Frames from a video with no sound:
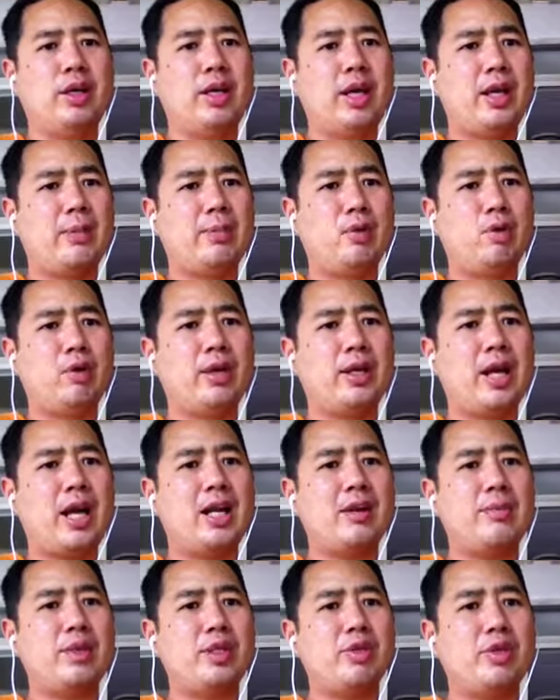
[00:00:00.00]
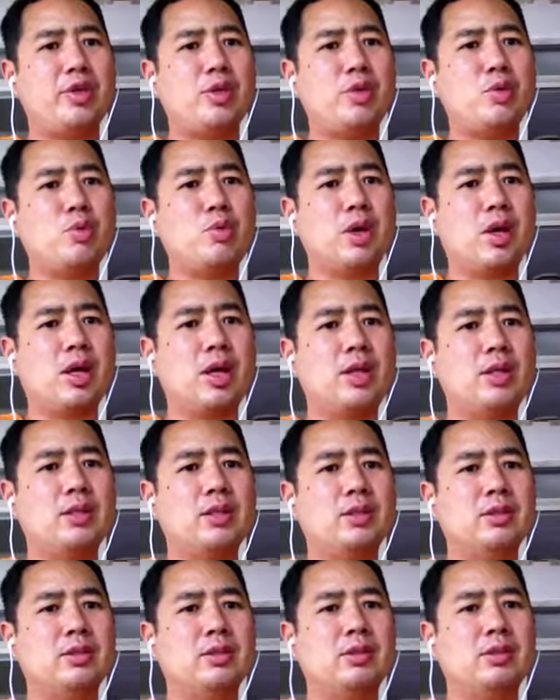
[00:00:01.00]
เหตุผลในการมีชีวิตอยู่อ่ะ
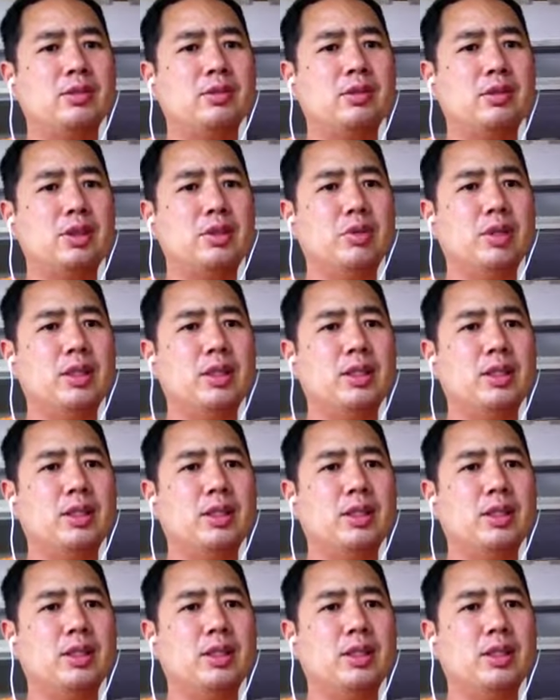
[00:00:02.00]
หรือว่า